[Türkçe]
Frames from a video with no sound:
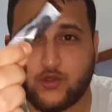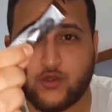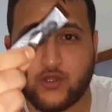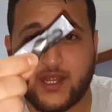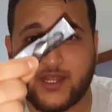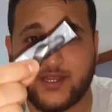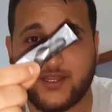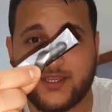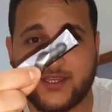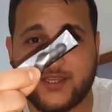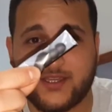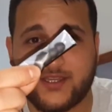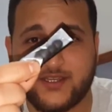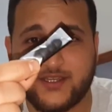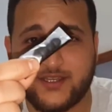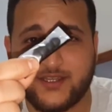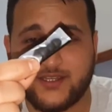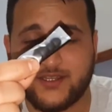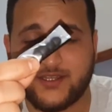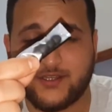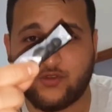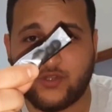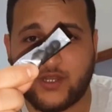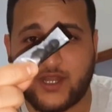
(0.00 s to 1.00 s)

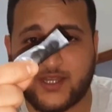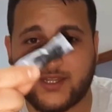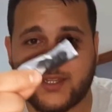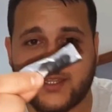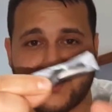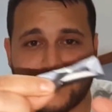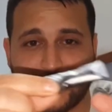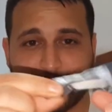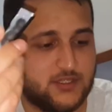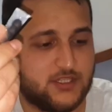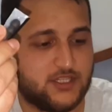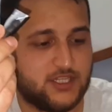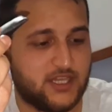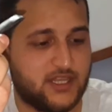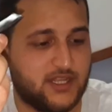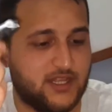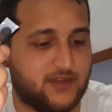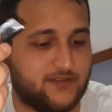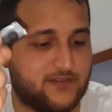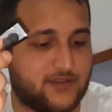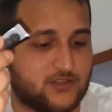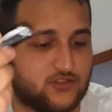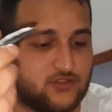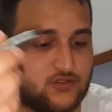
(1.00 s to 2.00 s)
kulaklık kulaklık
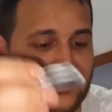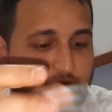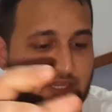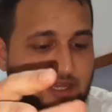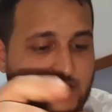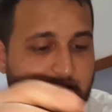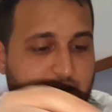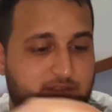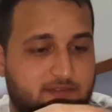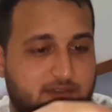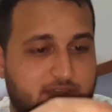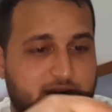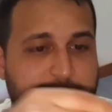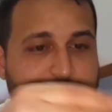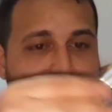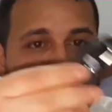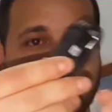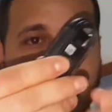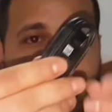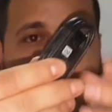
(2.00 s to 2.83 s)
şeyleri var, süngerleri var.